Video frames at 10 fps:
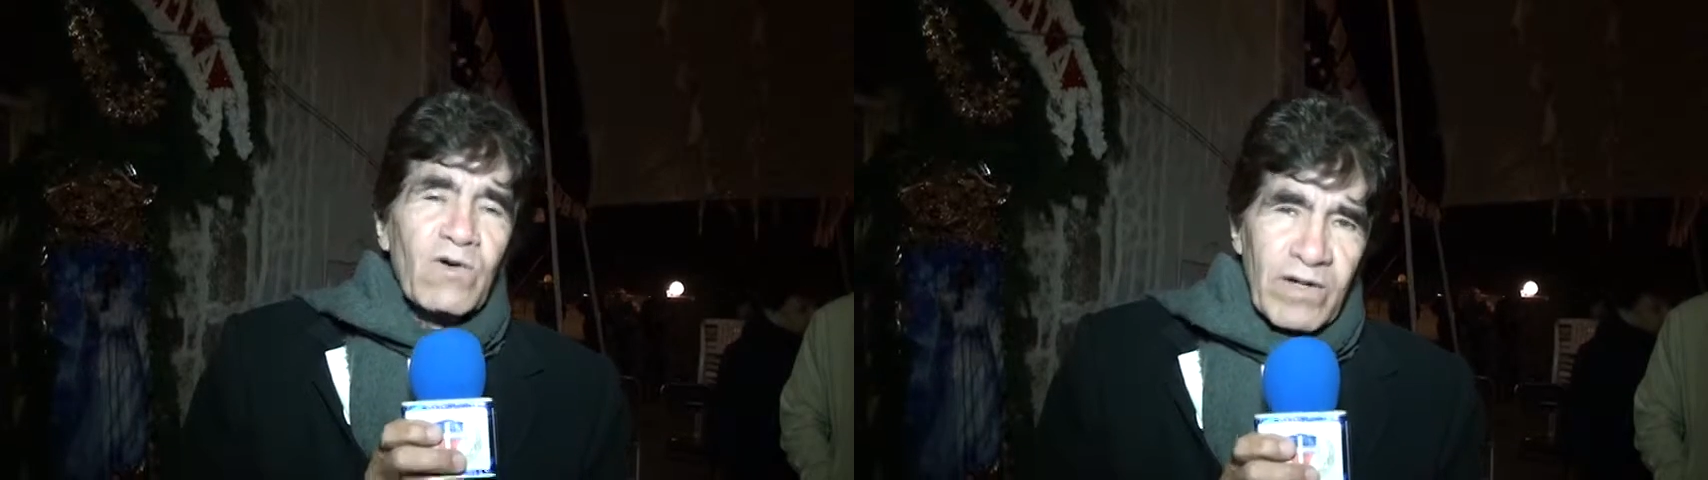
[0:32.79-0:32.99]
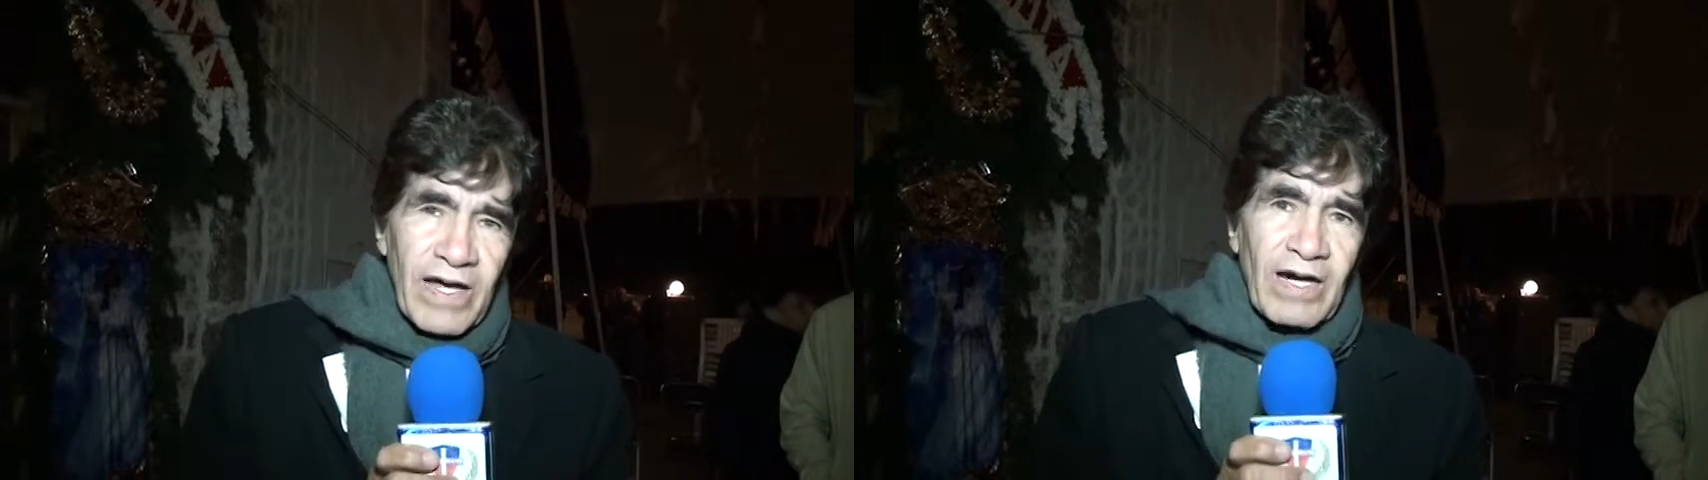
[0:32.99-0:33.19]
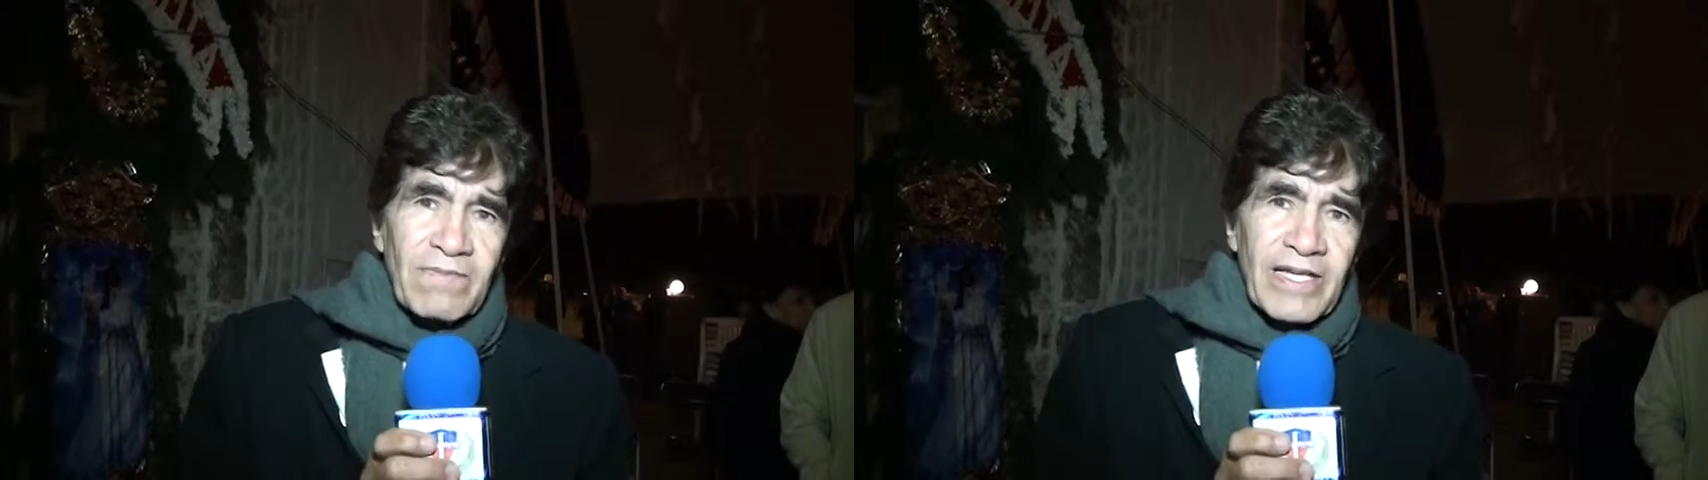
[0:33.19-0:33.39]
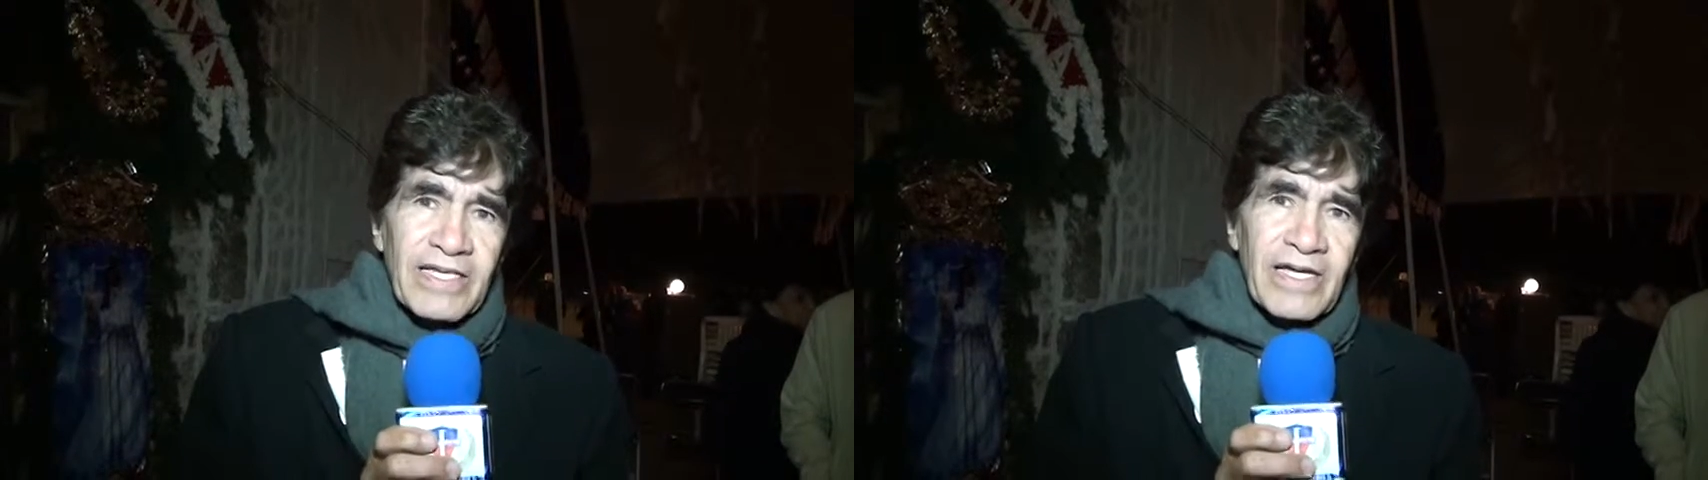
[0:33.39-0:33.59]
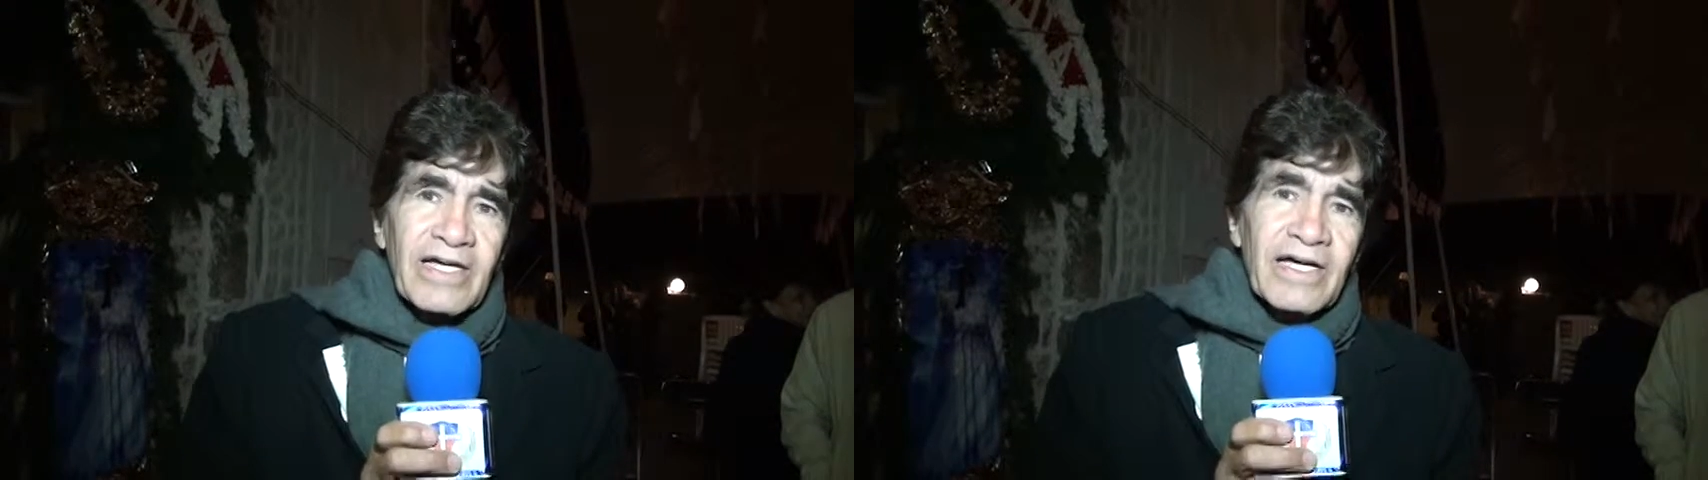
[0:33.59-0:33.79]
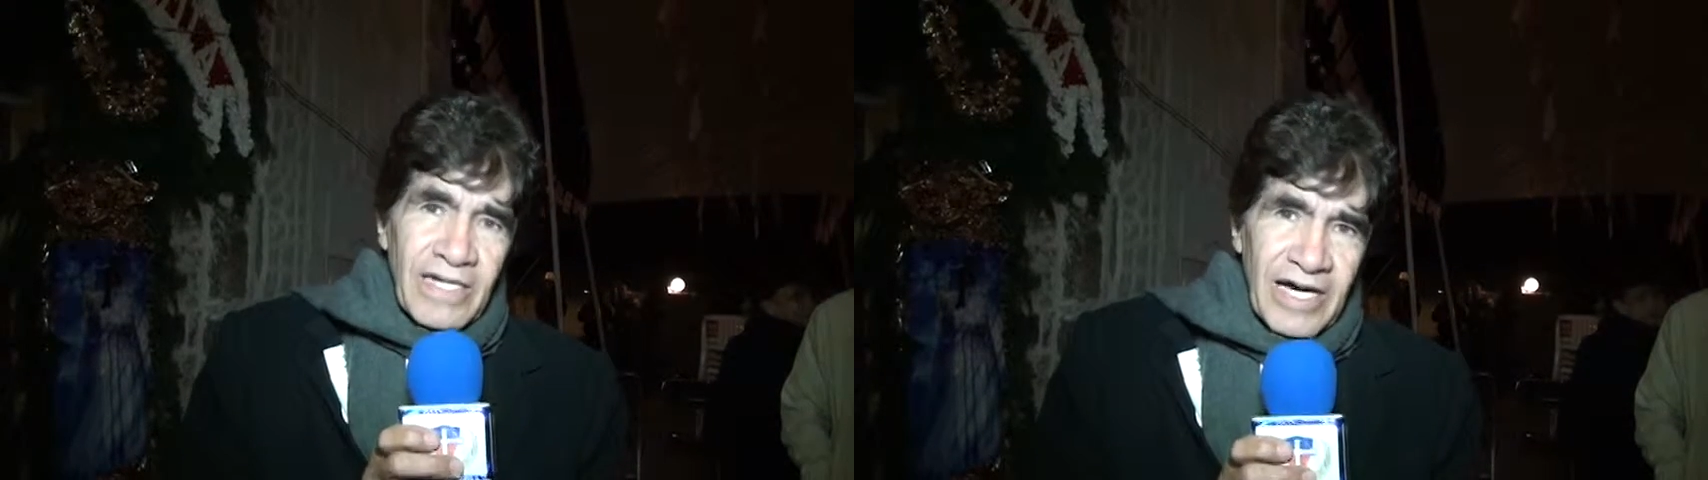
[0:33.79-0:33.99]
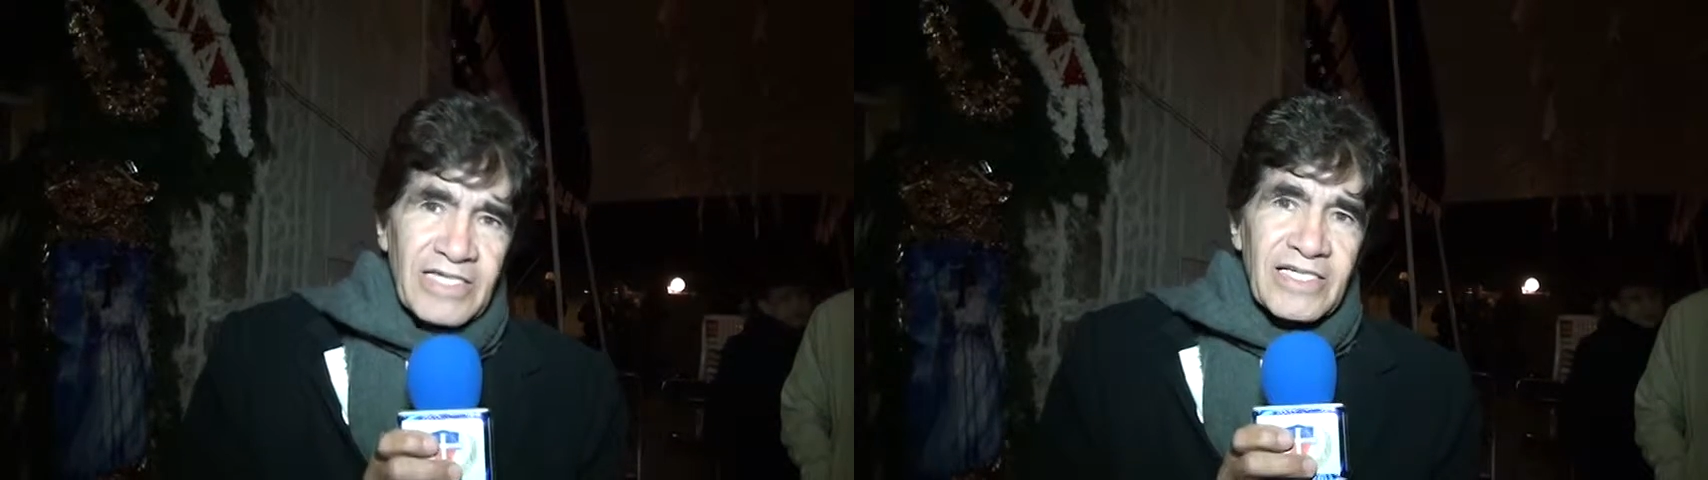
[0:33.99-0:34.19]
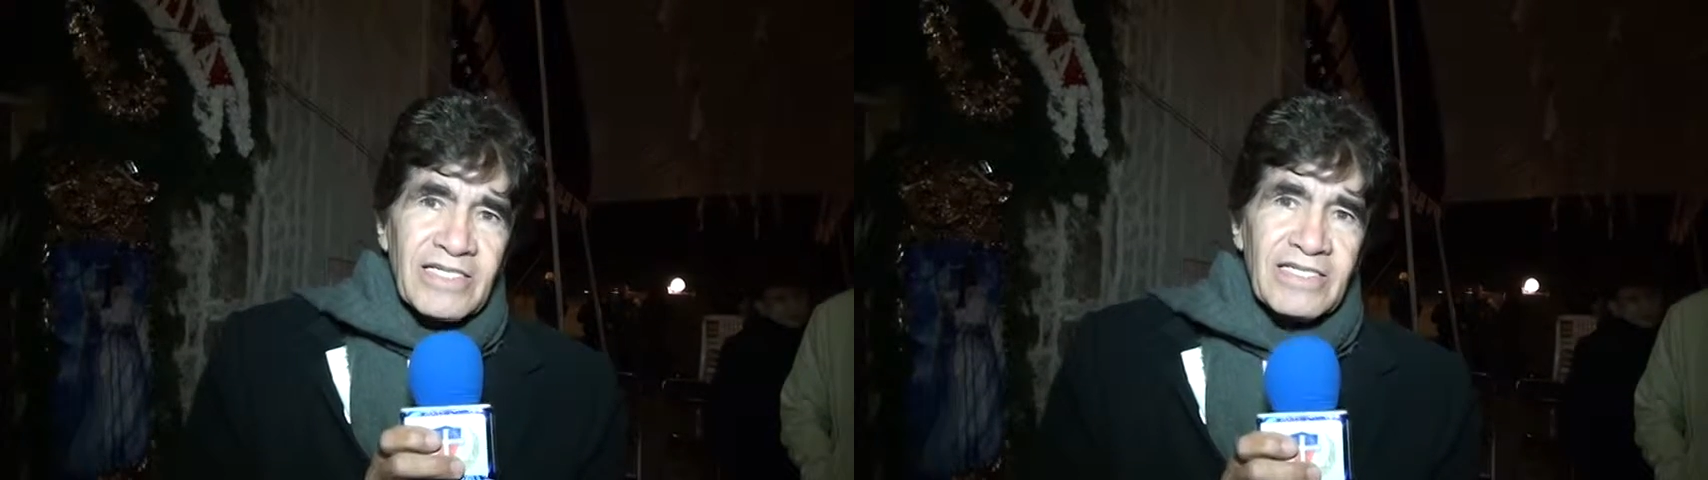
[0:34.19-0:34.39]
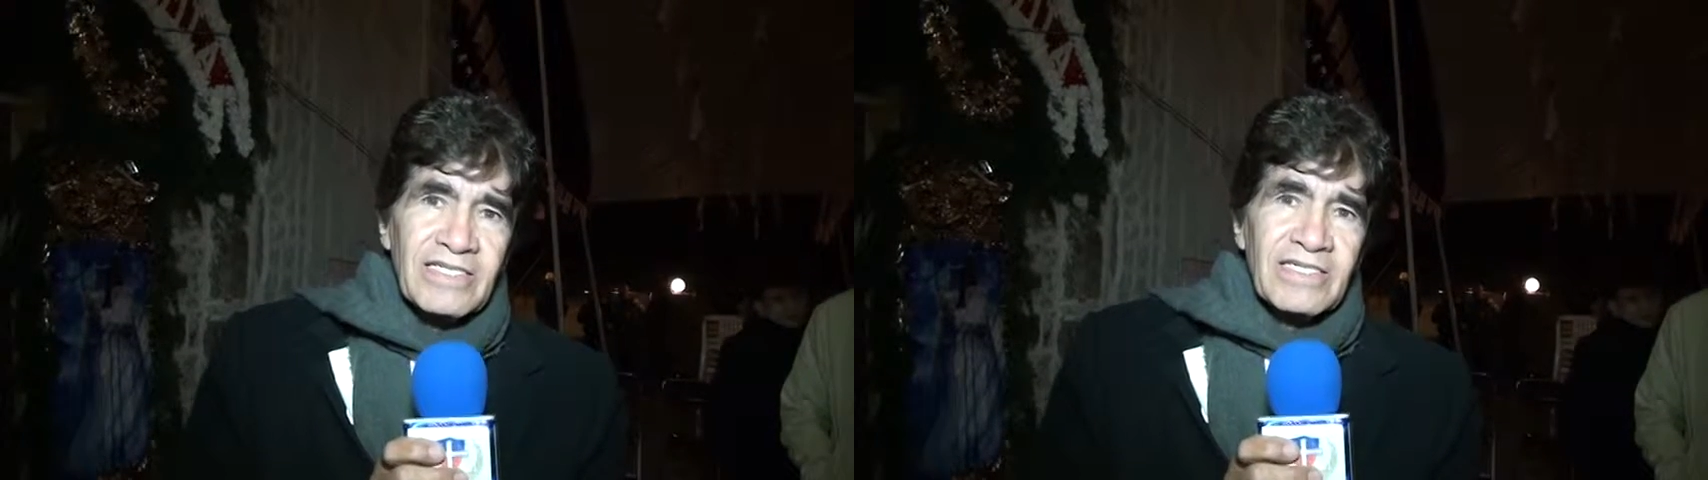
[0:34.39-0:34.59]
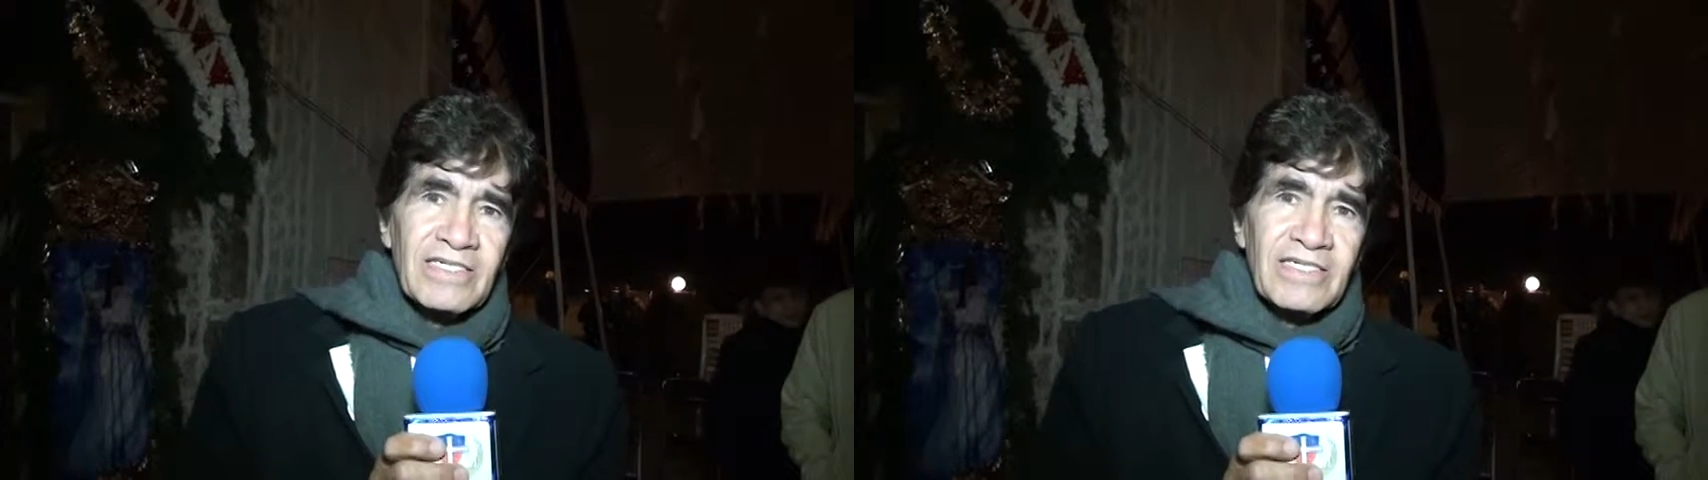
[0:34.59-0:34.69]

cordialmente. Gracias.